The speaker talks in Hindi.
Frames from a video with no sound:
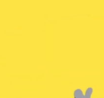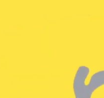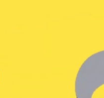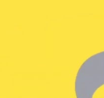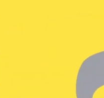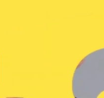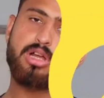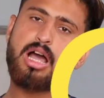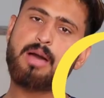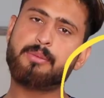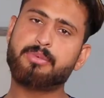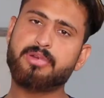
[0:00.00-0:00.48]

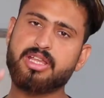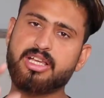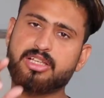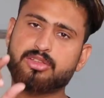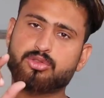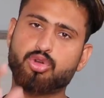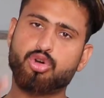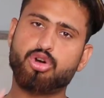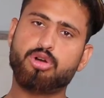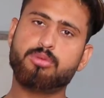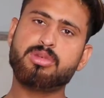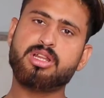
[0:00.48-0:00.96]
और आपने एक
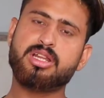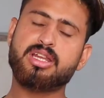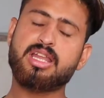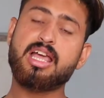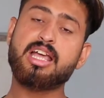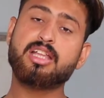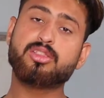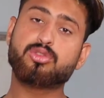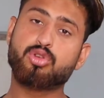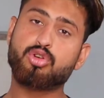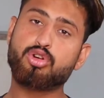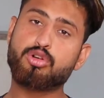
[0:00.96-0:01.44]
थोम लेना
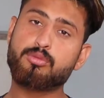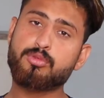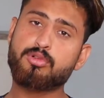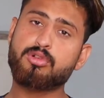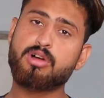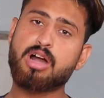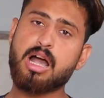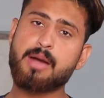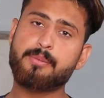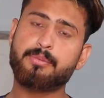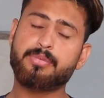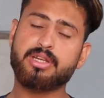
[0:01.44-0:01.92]
है थोम
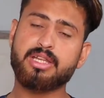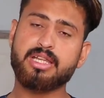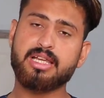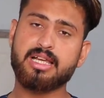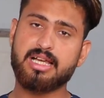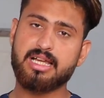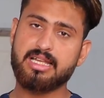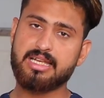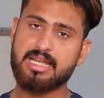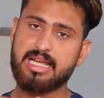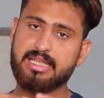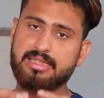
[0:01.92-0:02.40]
को आपने
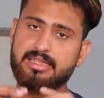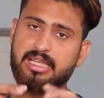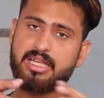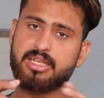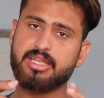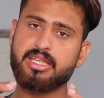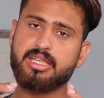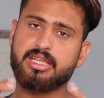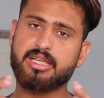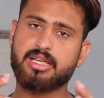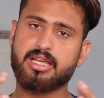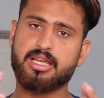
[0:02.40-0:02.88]
अलहदा
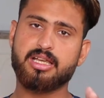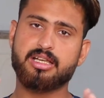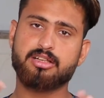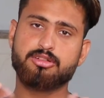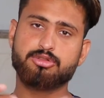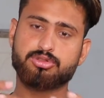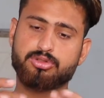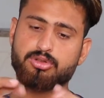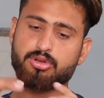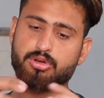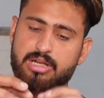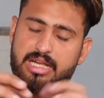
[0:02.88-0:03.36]
नहीं
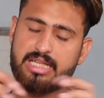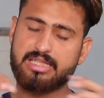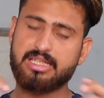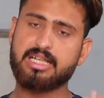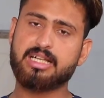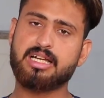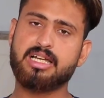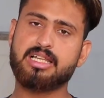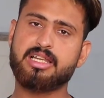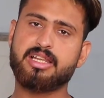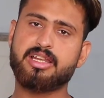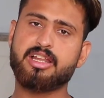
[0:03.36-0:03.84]
उसको अलहदा
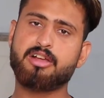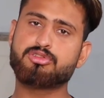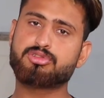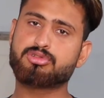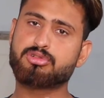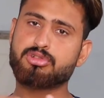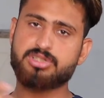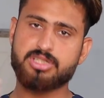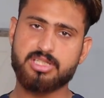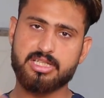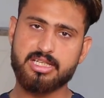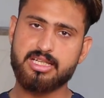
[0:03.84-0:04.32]
कर लेना
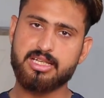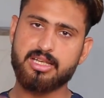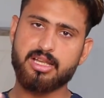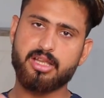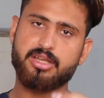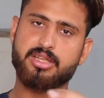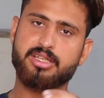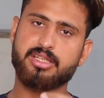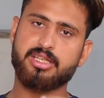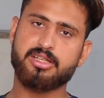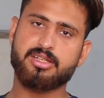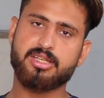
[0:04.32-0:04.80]
उसको छीलना
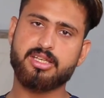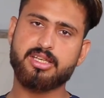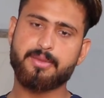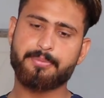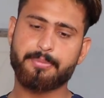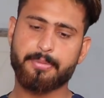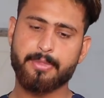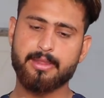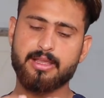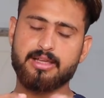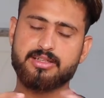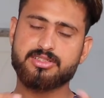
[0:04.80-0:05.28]
नहीं है ठीक है
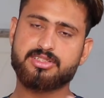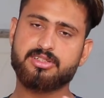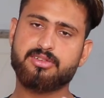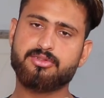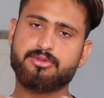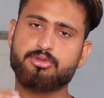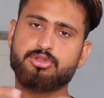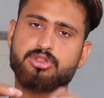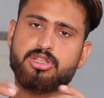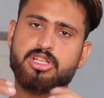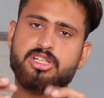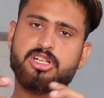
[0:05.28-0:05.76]

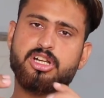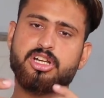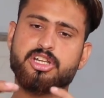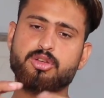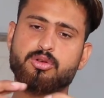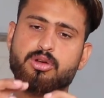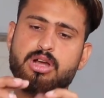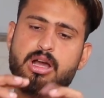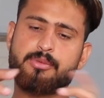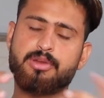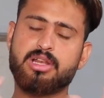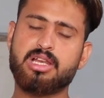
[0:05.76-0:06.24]
सिर्फ उसकी
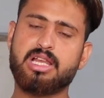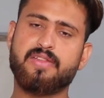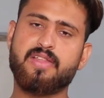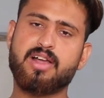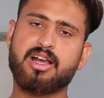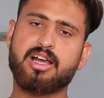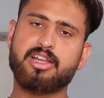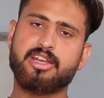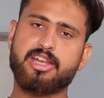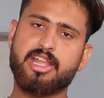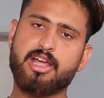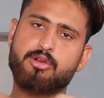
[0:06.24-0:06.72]
गटियों को आपने अलहदा
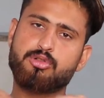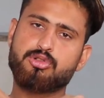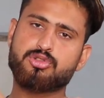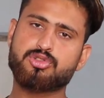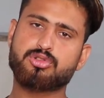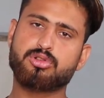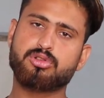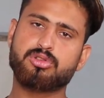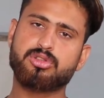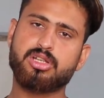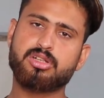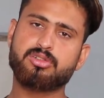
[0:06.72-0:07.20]
करना है और
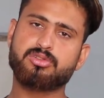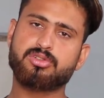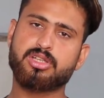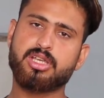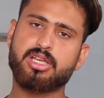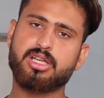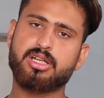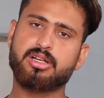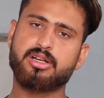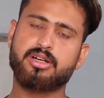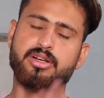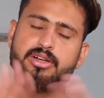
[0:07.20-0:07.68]
उसको अंदर
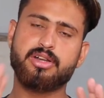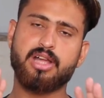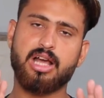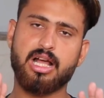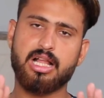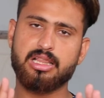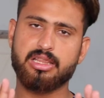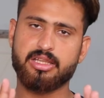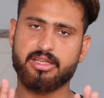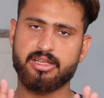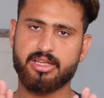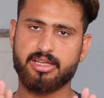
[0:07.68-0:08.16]
उसके
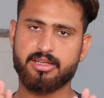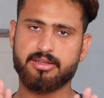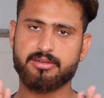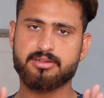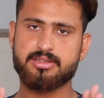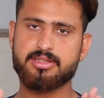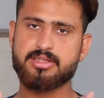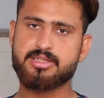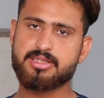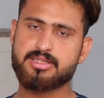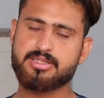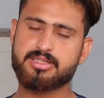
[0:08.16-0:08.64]
डाल देना है
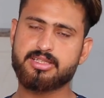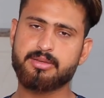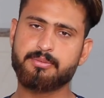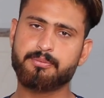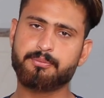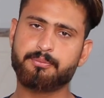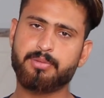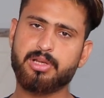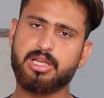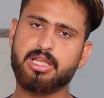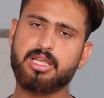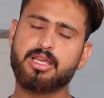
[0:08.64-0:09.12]

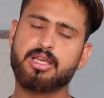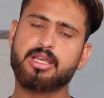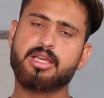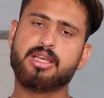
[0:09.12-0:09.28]
सिंपली